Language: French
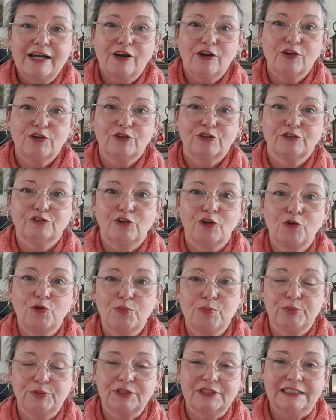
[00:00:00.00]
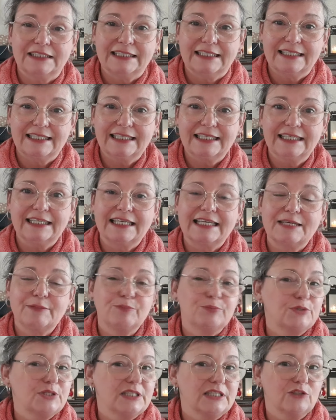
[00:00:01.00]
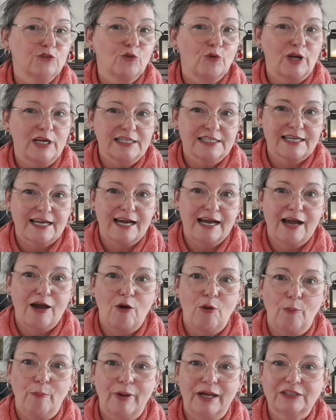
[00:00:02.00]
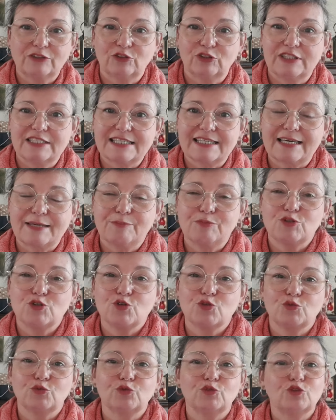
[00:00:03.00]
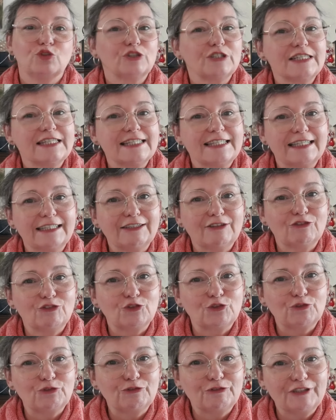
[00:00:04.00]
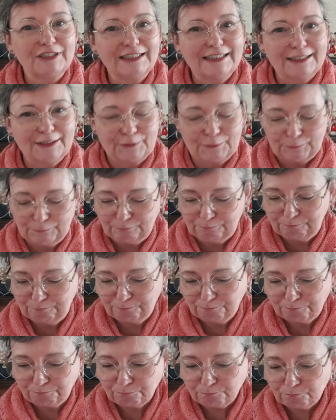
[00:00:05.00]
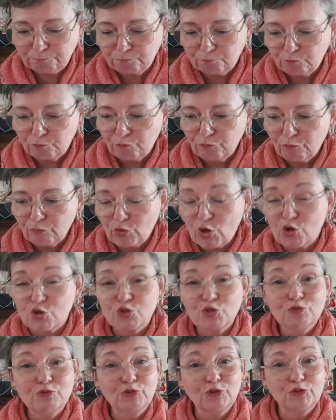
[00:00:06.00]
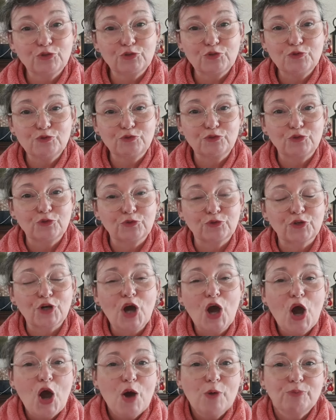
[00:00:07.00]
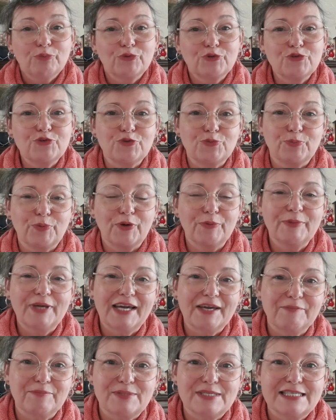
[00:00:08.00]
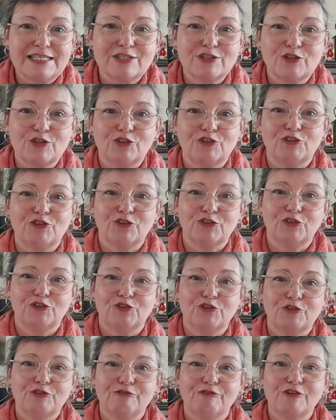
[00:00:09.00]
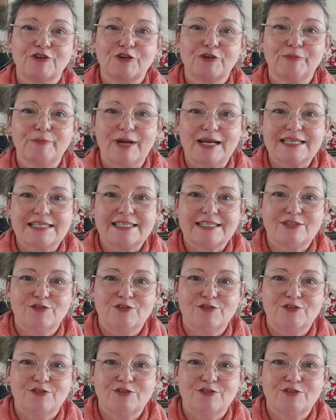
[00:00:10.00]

euh, dans le petit i et puis sinon elle sera en barre de description de cette vidéo. Je vous retrouve donc pour ce premier épisode de Vlogmas